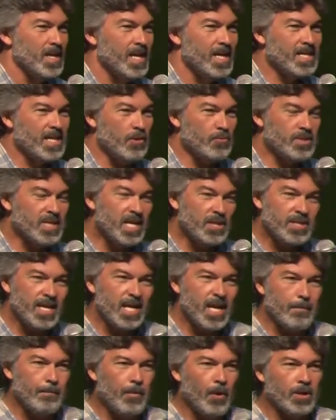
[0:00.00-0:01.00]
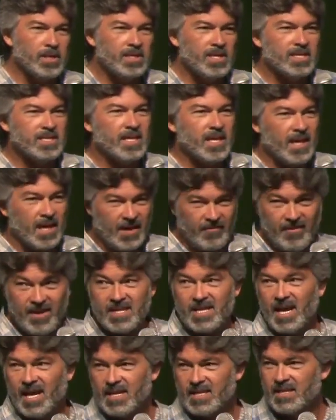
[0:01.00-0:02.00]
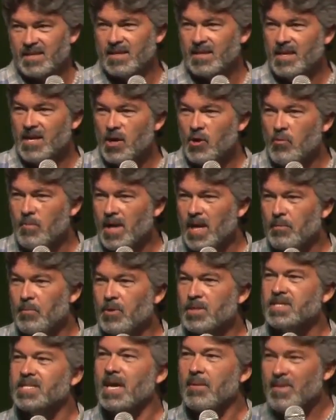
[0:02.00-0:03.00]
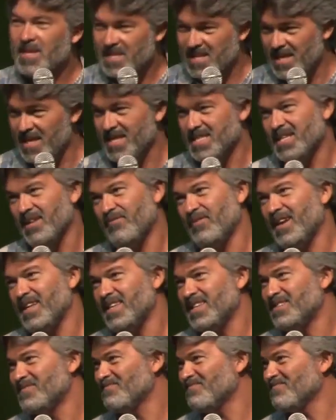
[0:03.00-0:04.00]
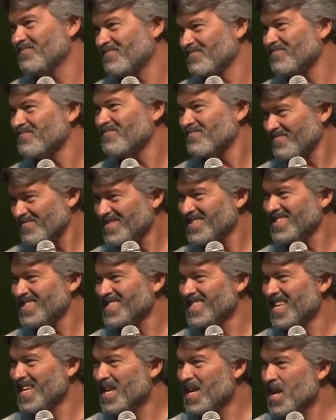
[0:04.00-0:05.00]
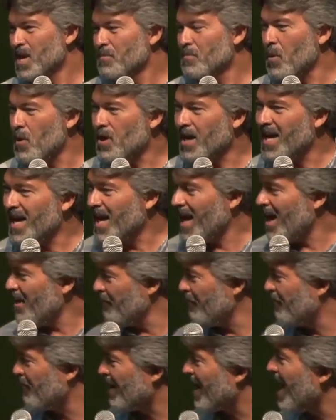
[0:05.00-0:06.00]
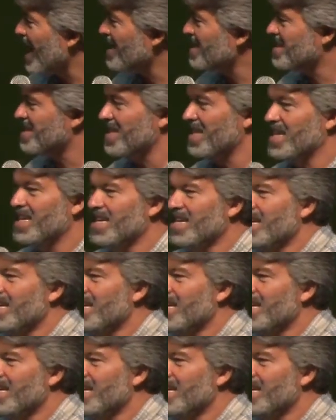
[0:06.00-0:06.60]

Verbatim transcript: Então, tanto ela pode dizer é verdade, como ela pode dizer é mentira, safado. Porque a frase